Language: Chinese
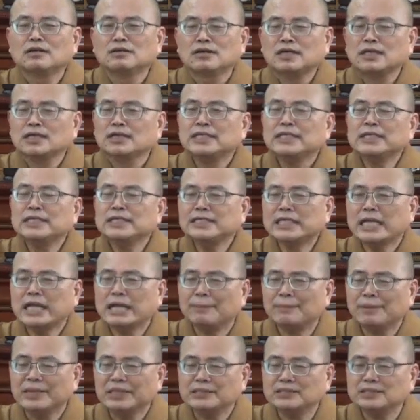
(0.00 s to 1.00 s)
那一
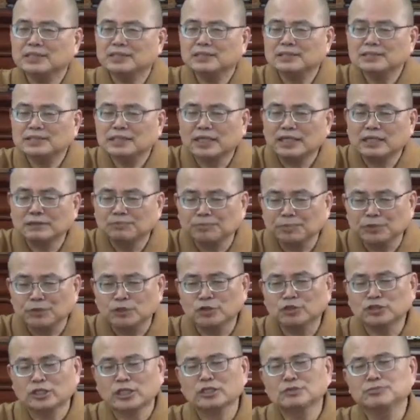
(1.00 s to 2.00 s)
大悲心才能不
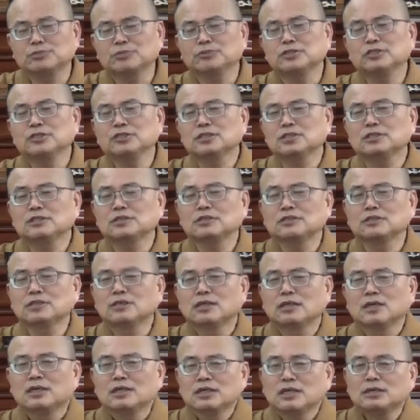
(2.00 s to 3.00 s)
退转于菩提心。
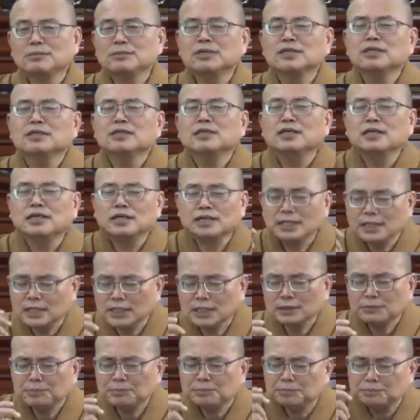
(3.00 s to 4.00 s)
那么，
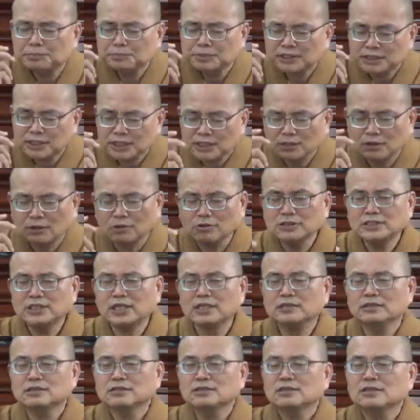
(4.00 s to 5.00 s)
一性空
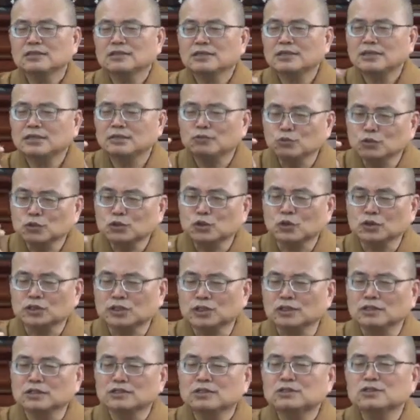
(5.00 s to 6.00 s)
见，一无所
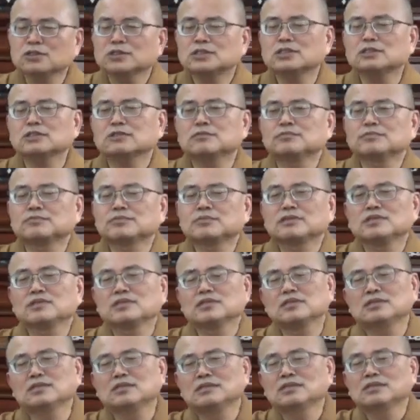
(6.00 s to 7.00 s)
得，就是
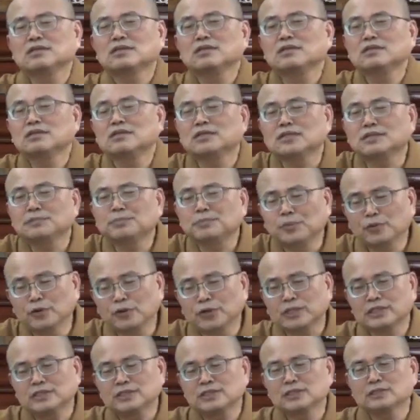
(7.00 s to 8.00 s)
你你的
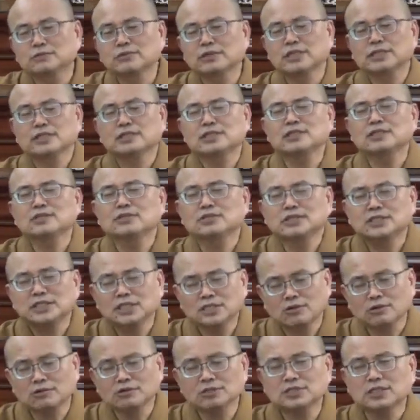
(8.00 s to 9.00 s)
般若智慧，你有
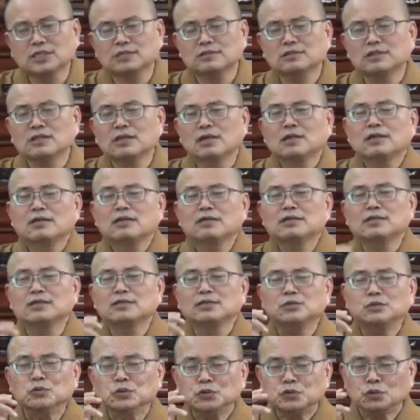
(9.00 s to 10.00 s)
性空见，
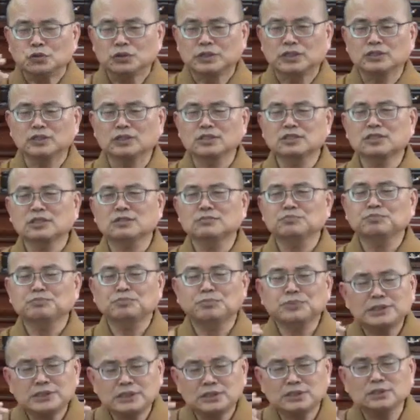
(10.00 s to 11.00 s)
你无所得的心，
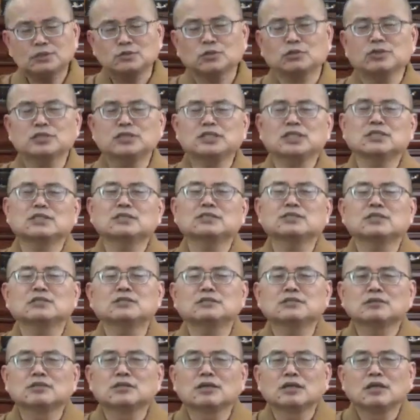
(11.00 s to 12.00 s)
不执着一切的
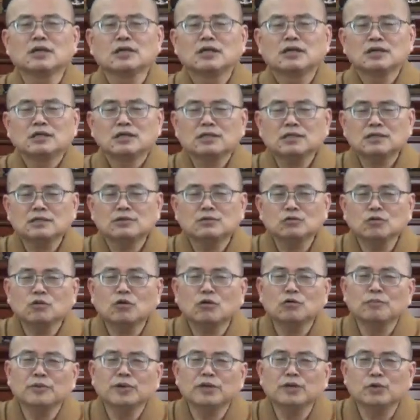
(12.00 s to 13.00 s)
心。你如
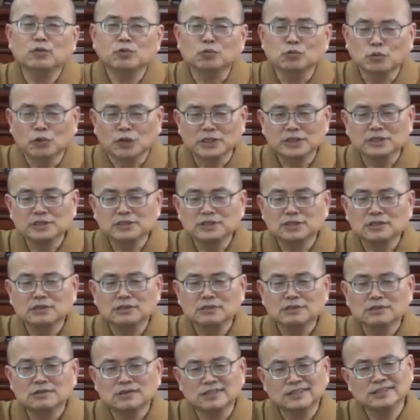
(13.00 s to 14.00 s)
果没有无我的
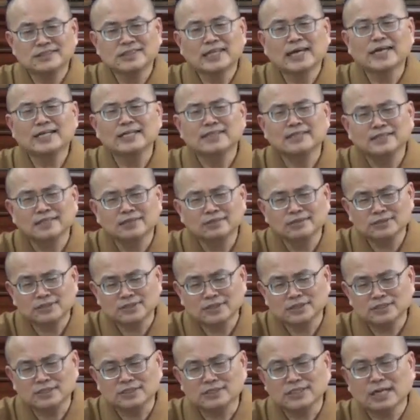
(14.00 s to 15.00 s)
心，你哪里能够
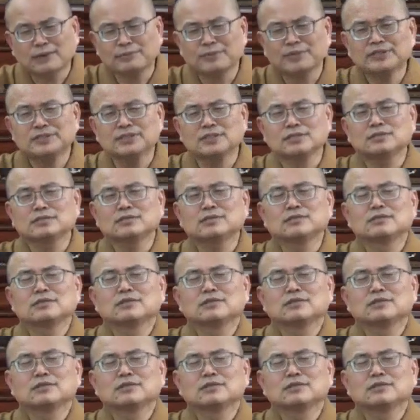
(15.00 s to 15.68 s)
生起大悲心？